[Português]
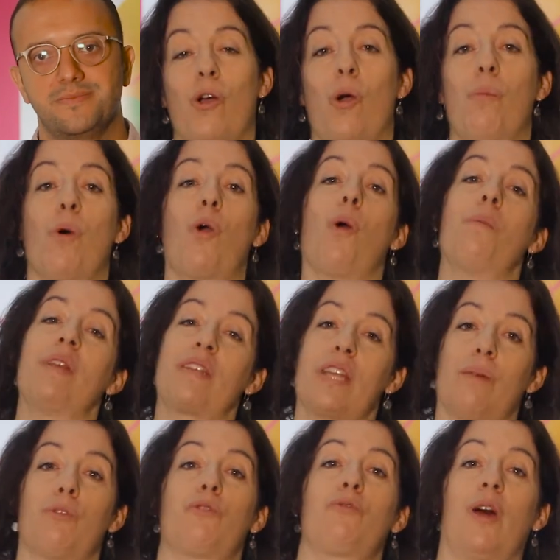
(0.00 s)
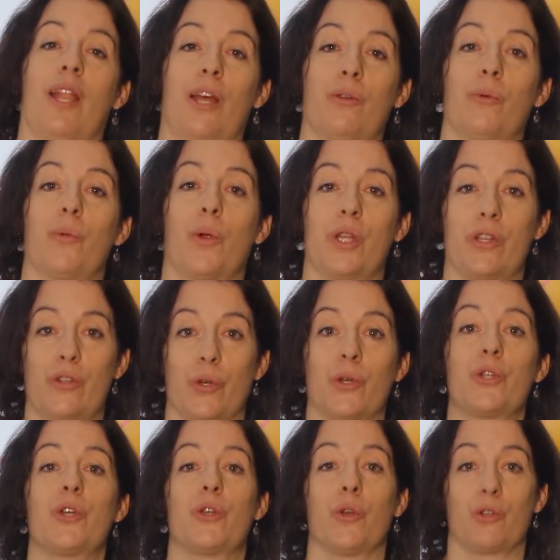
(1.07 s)
Como começamos falando no
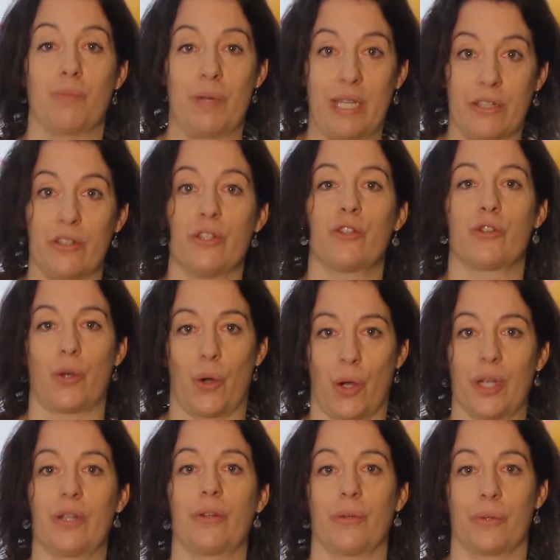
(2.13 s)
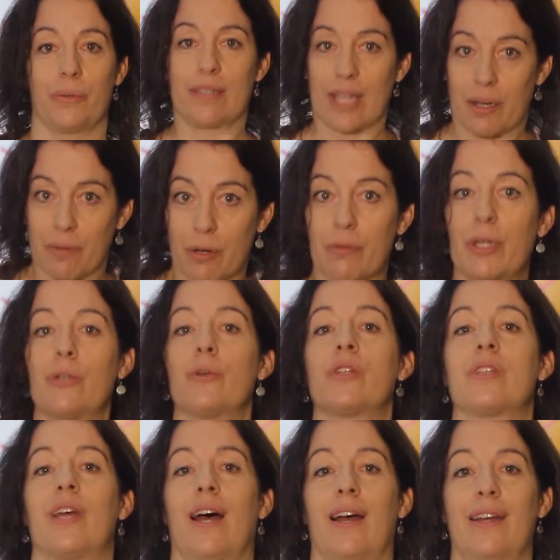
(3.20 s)
Horizonte 2018, estava vindo
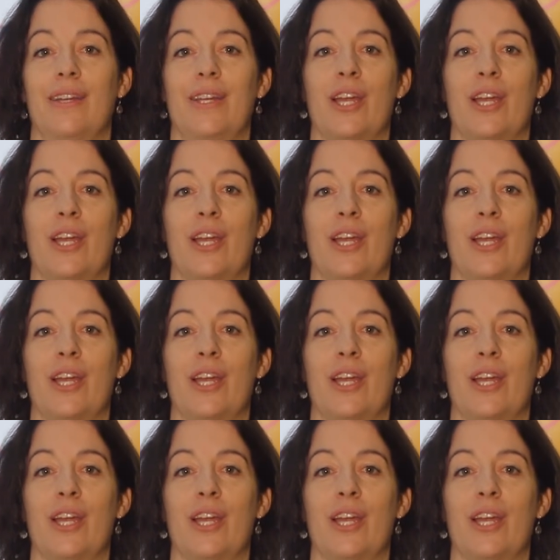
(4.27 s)
essa